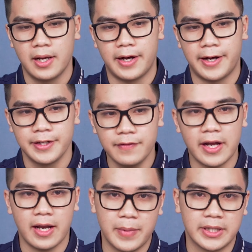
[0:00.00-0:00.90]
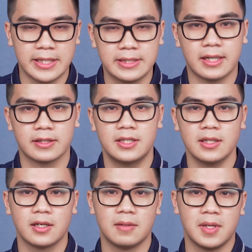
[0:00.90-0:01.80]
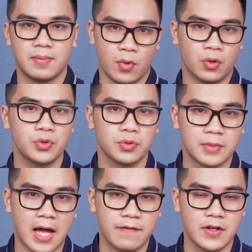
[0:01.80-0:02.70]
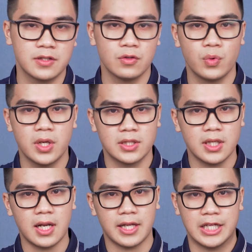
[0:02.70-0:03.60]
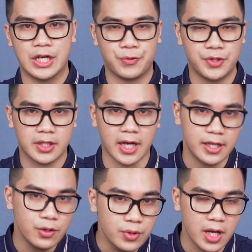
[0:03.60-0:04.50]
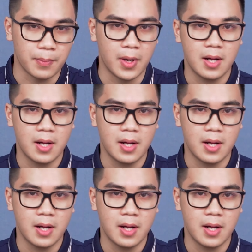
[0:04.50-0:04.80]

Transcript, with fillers: à, như vậy là mình thấy rằng chiếc G14 của chúng ta vẫn giữ nguyên rất là nhiều những cái ưu điểm